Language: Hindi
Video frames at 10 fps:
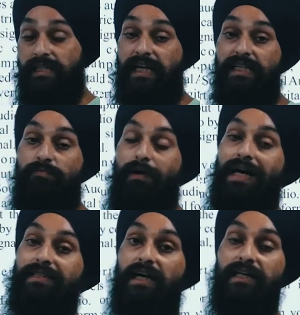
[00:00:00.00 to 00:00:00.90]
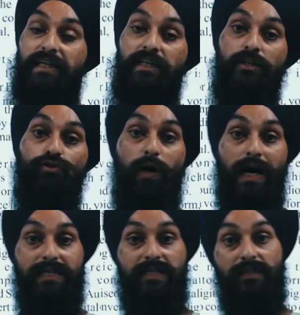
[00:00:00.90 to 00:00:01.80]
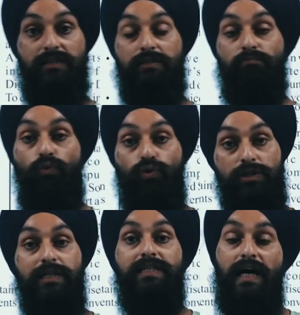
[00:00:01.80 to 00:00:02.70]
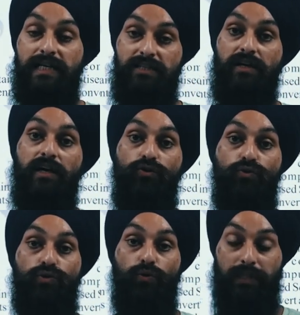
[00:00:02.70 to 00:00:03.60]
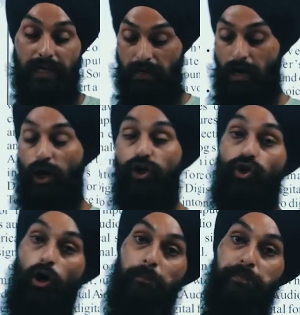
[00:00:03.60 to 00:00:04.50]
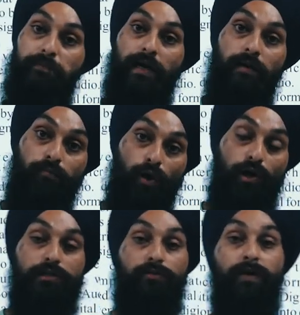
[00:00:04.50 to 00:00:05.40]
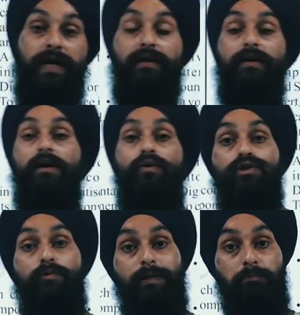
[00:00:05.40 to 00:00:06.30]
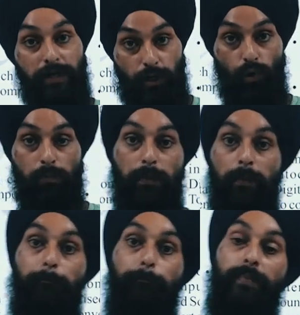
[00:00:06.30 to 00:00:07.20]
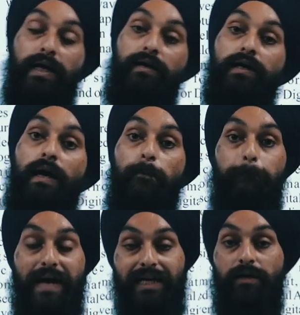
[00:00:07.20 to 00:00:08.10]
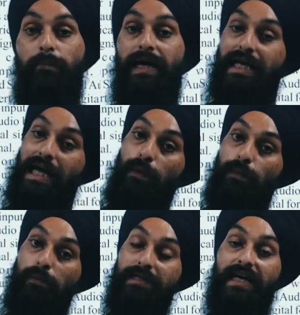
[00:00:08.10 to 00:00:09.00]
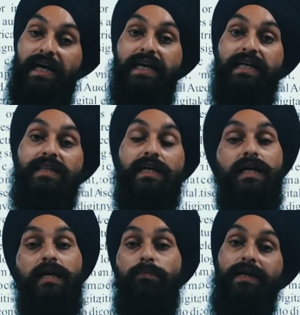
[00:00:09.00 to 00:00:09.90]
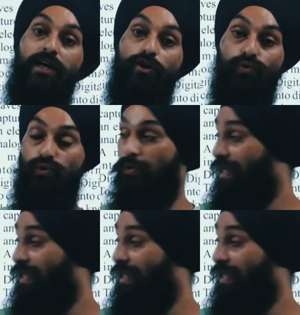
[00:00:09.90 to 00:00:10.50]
देखिए स्मार्ट कार्ड रीडर तो आजकल मोस्टली हर जगह यूज होता है शॉप्स में मॉल्स में उसके बाद पेट्रोल पंप में बैंक में कहीं पे भी जाएंगे ये तकरीबन ये यूज होता